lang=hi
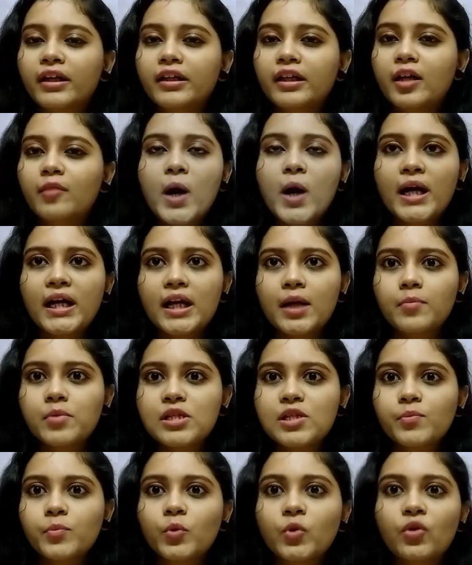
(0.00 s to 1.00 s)
वन वन
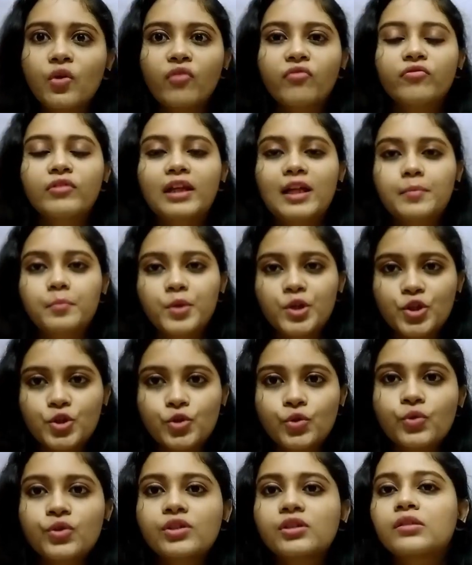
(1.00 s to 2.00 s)
टेबल स्पून ऑफ
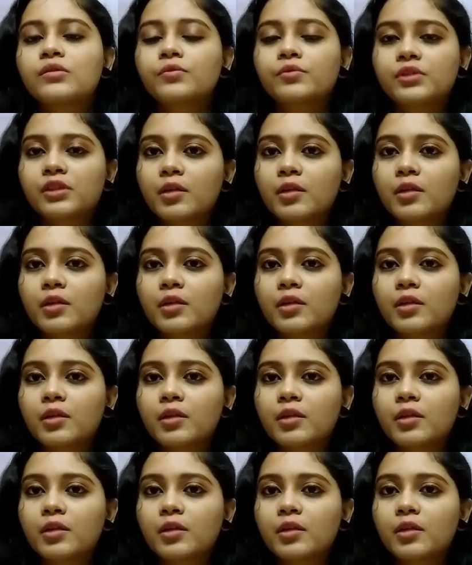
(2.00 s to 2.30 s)
लेमन जूस